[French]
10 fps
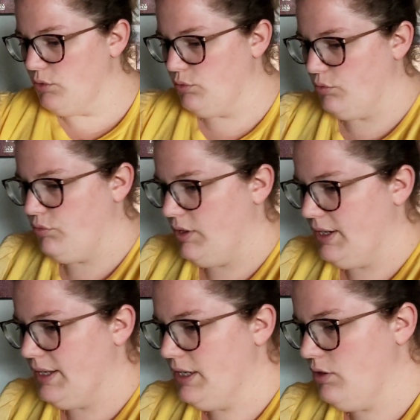Donc
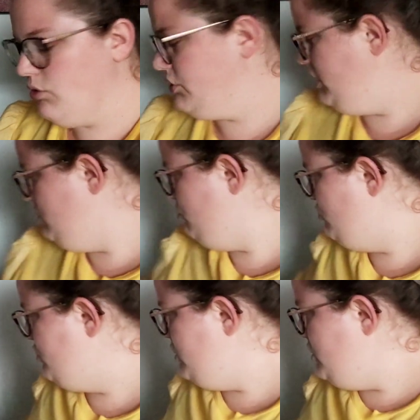voilà, en gel
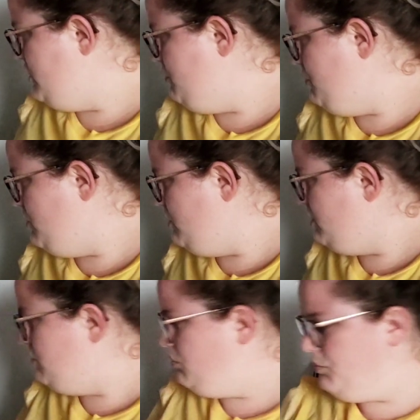douche, j'ai
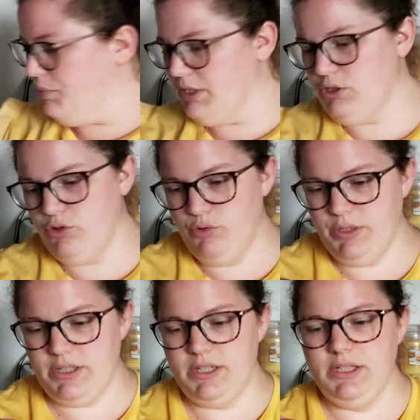pris
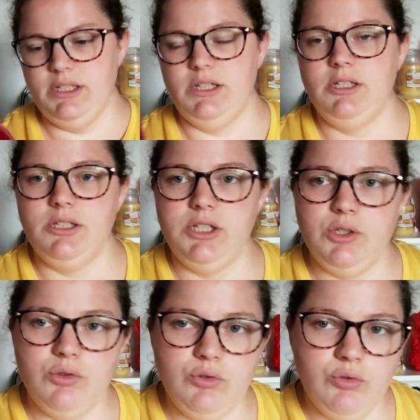celui-ci. Ça c'est
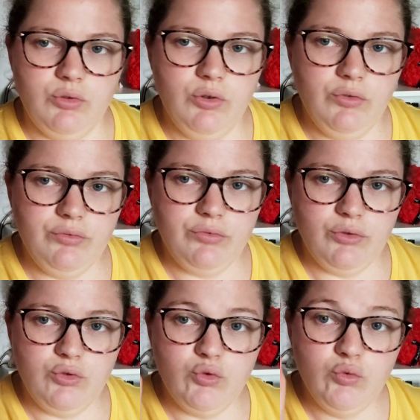une,
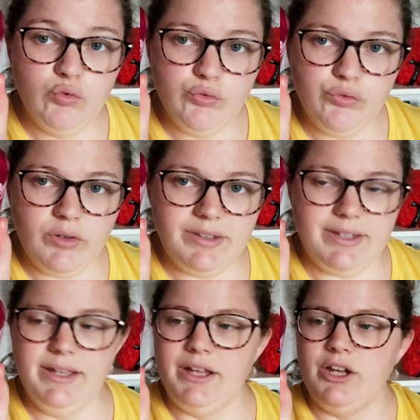
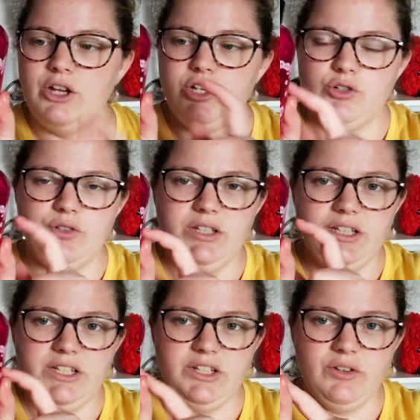nouveauté. Je sais
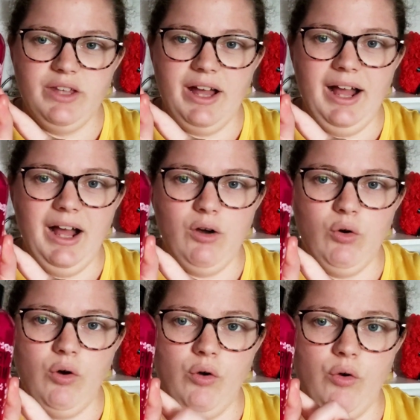qu'il y en a un
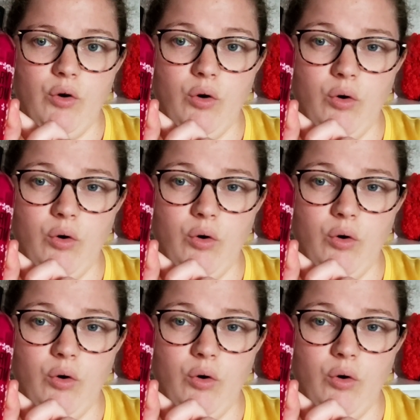euh,